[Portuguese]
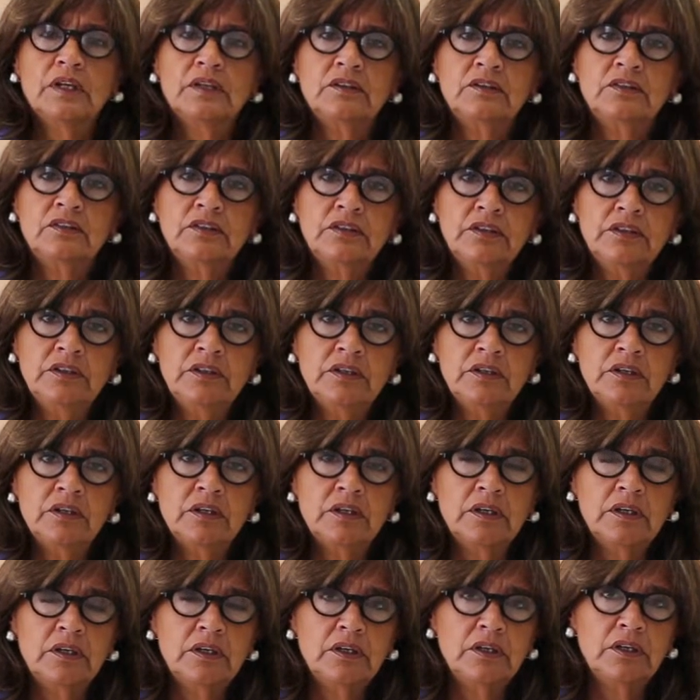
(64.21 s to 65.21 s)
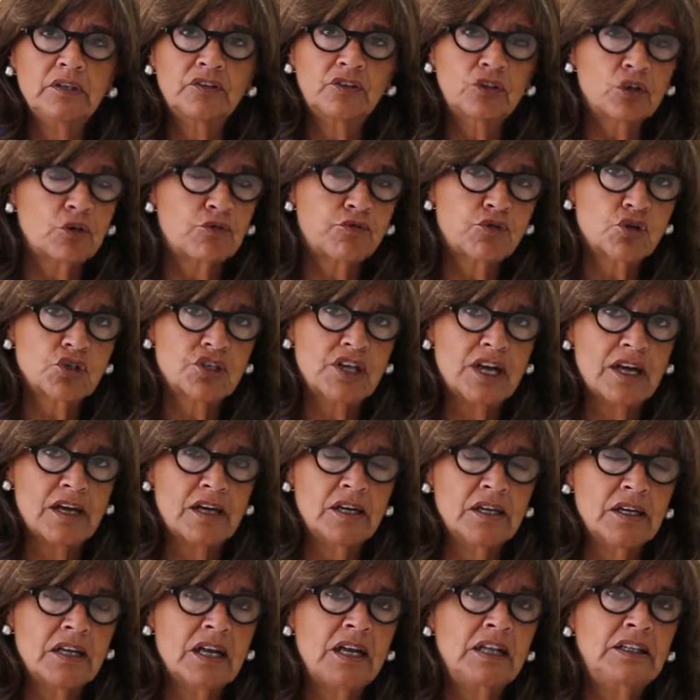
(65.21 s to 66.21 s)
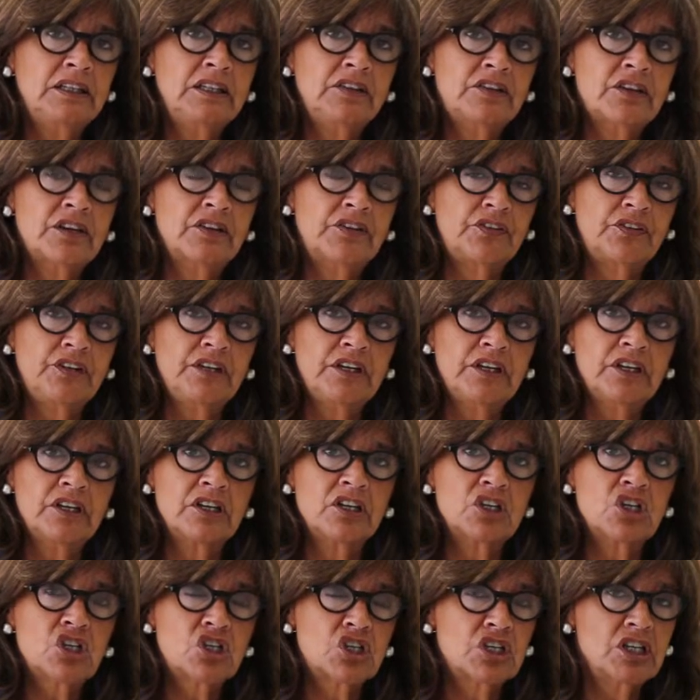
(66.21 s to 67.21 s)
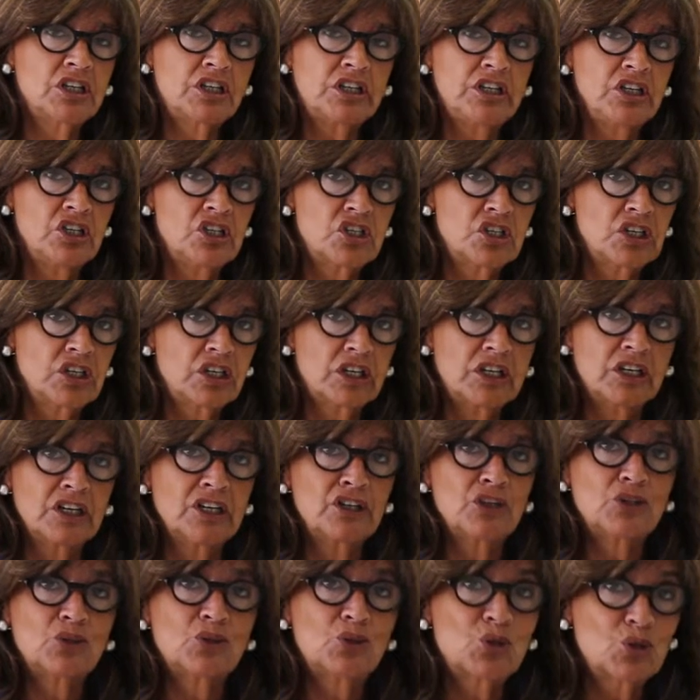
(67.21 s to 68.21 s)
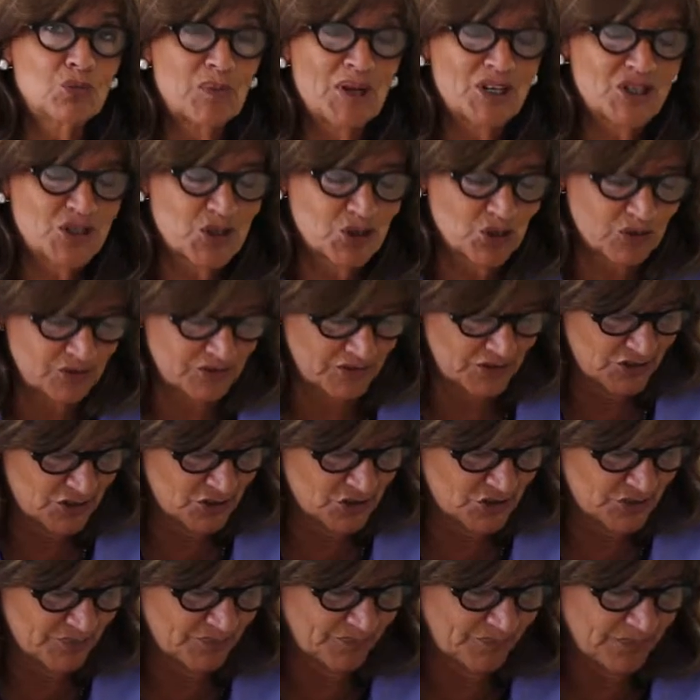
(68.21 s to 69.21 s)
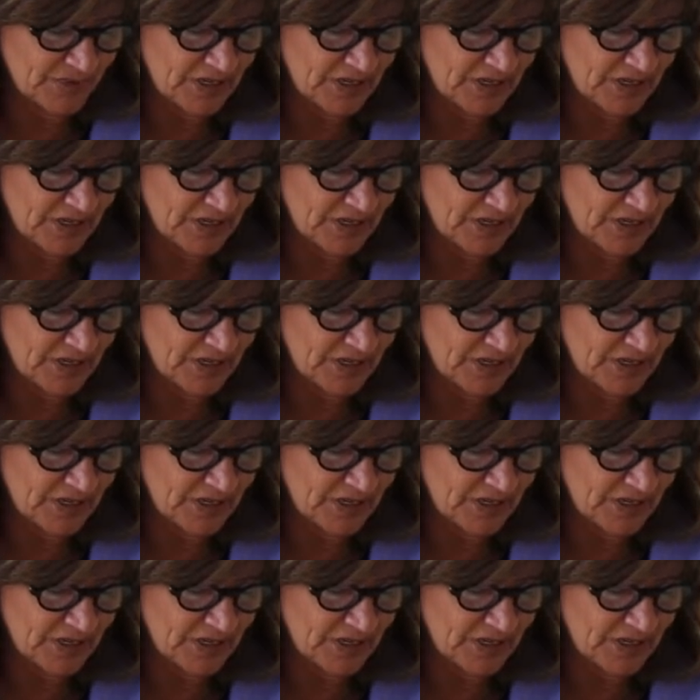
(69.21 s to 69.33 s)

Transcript: de eh, se reforçar a literacia estatística dos mais jovens.